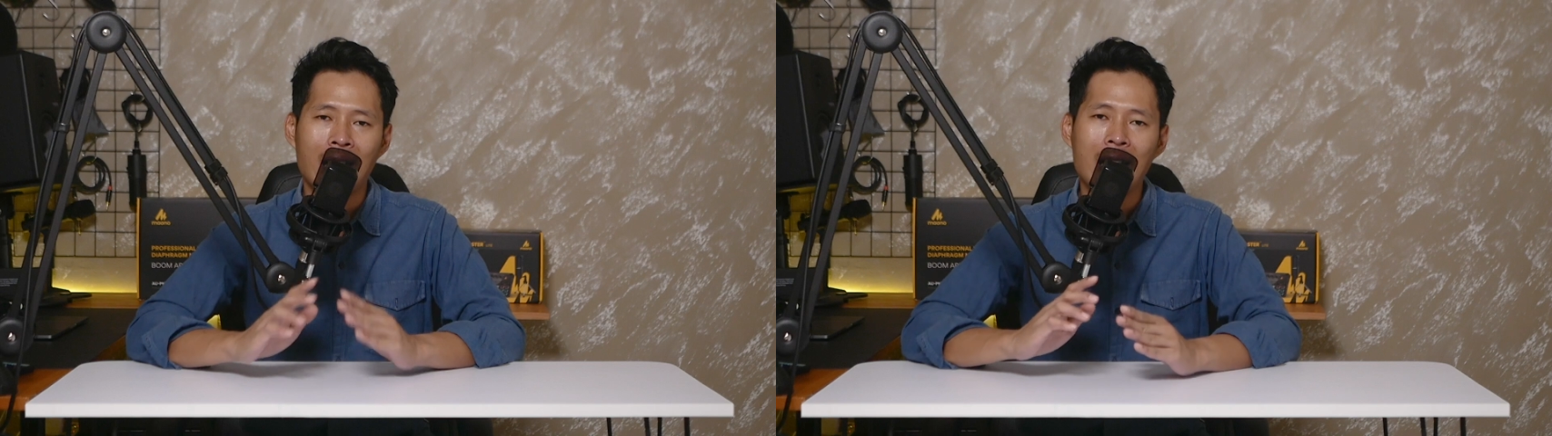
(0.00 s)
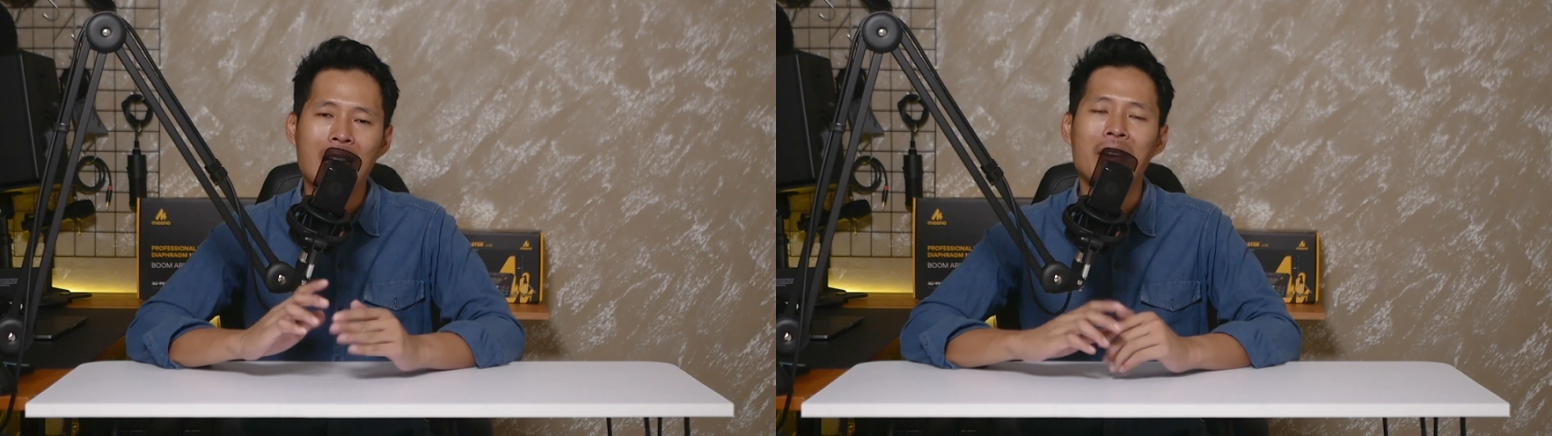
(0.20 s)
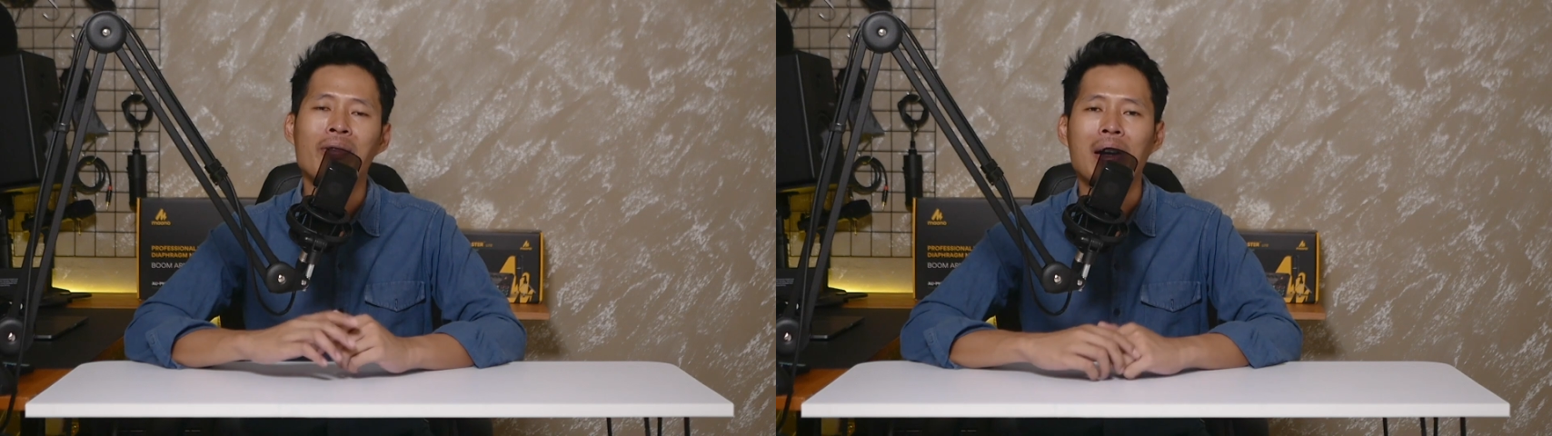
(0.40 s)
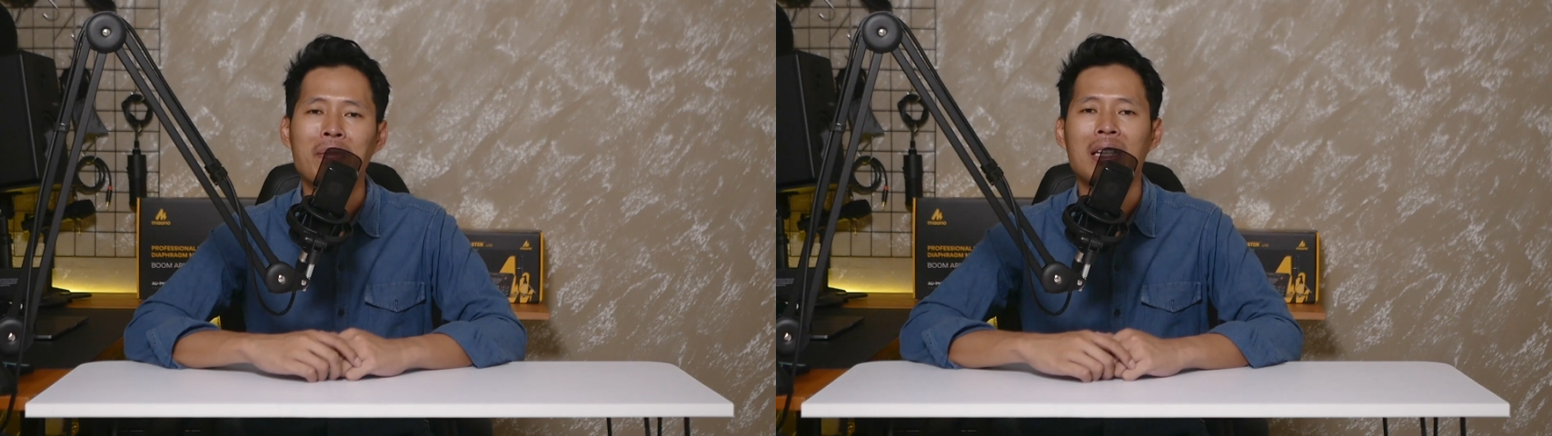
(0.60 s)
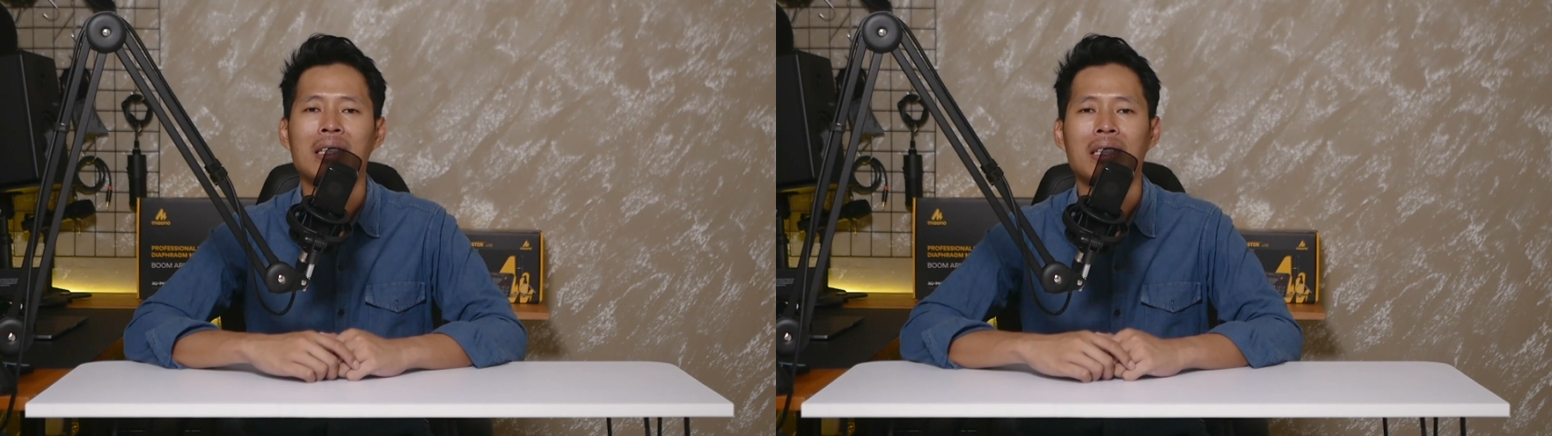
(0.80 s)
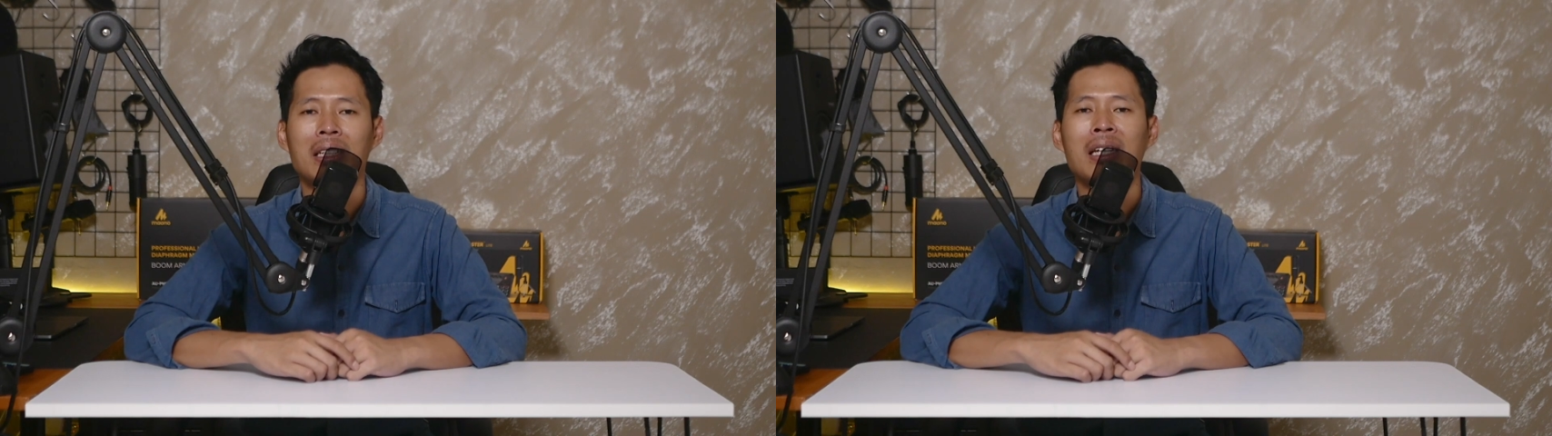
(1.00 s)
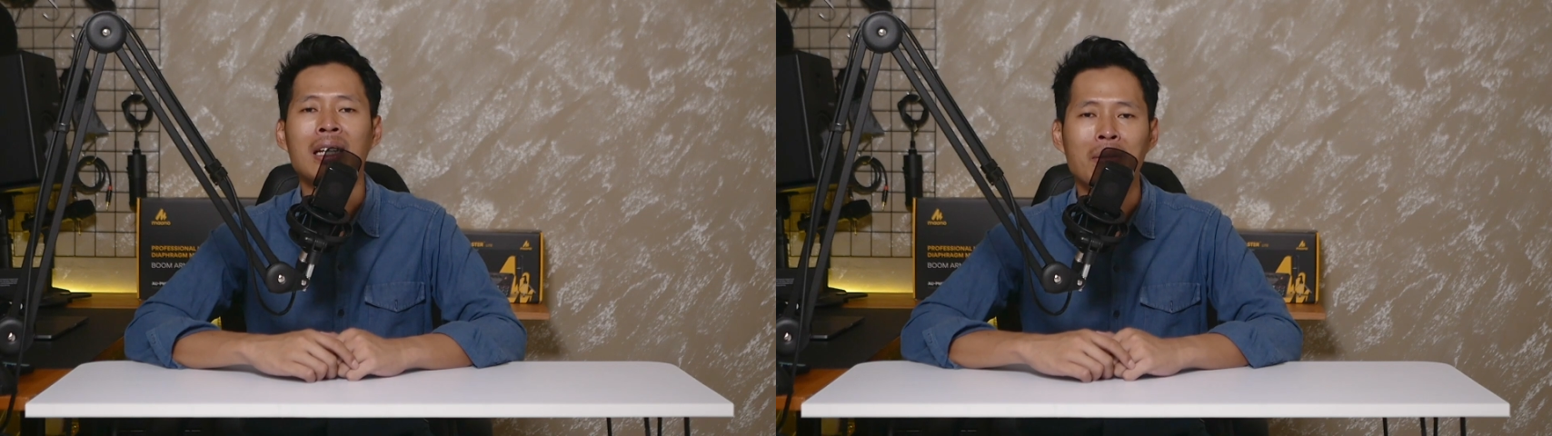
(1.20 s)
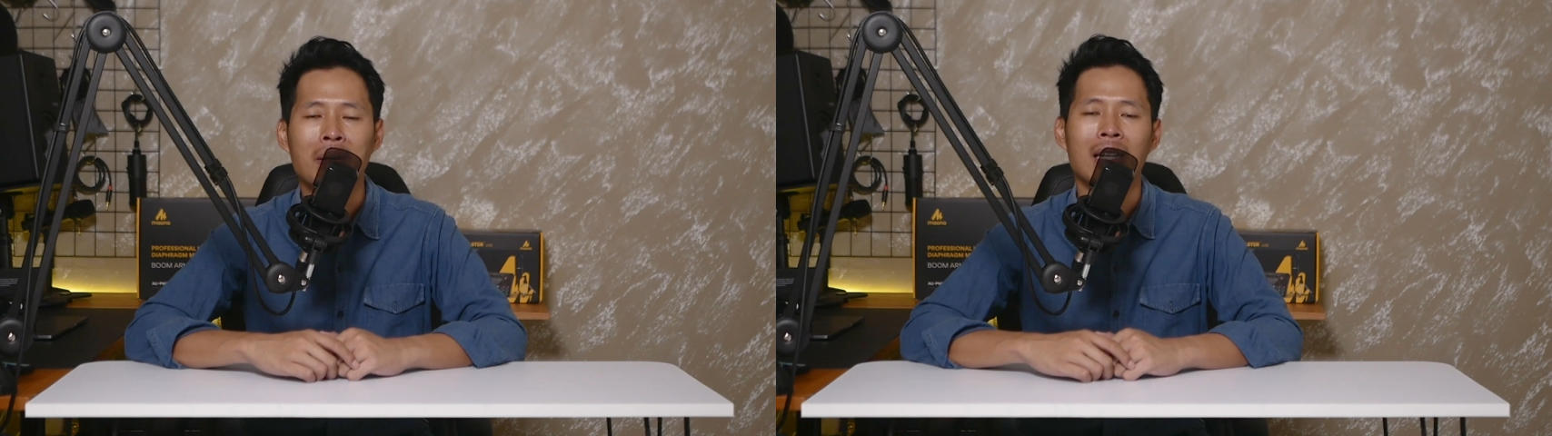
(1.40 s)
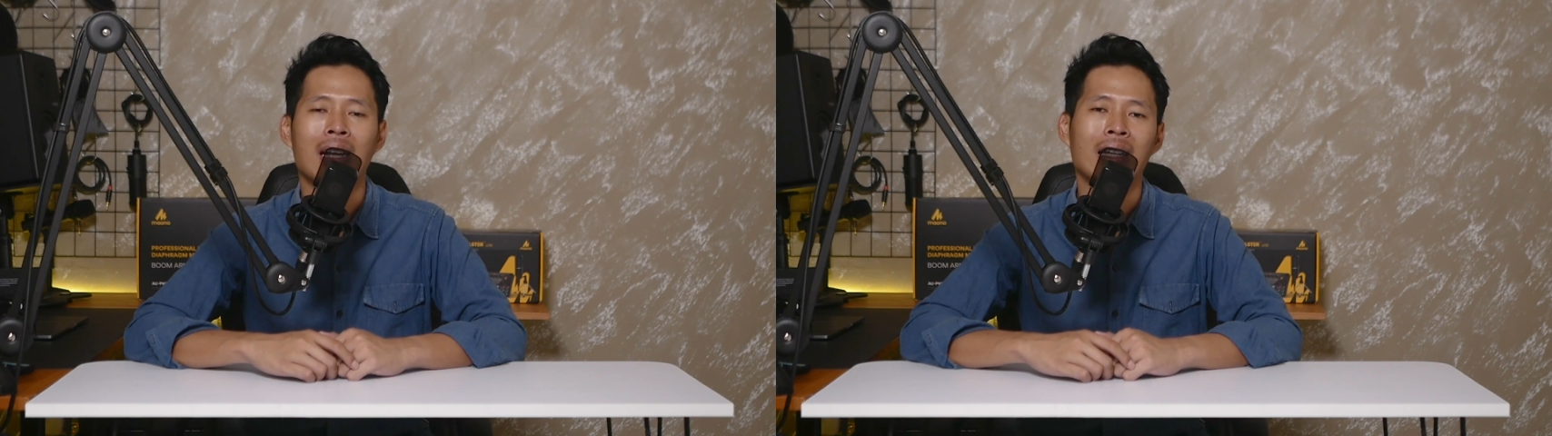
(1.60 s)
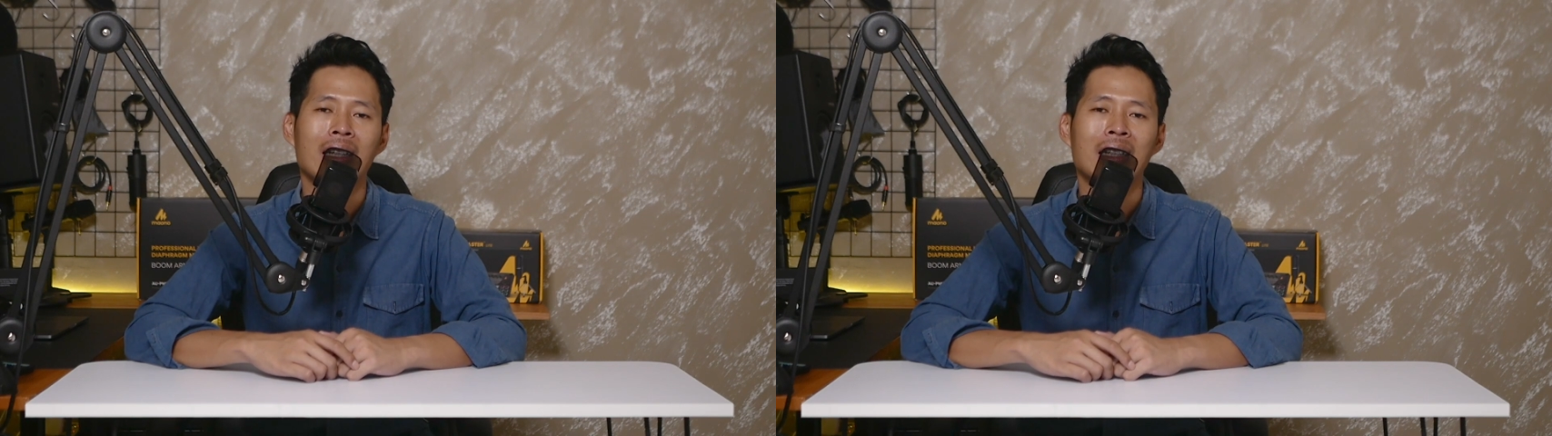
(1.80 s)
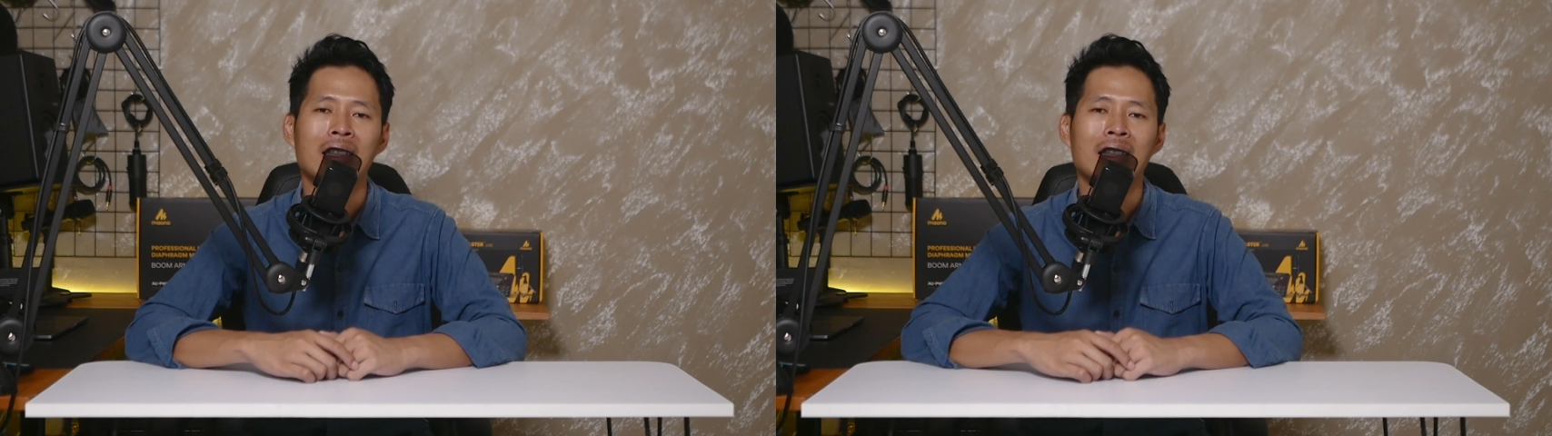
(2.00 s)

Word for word: Hai, Fami di sini kembali lagi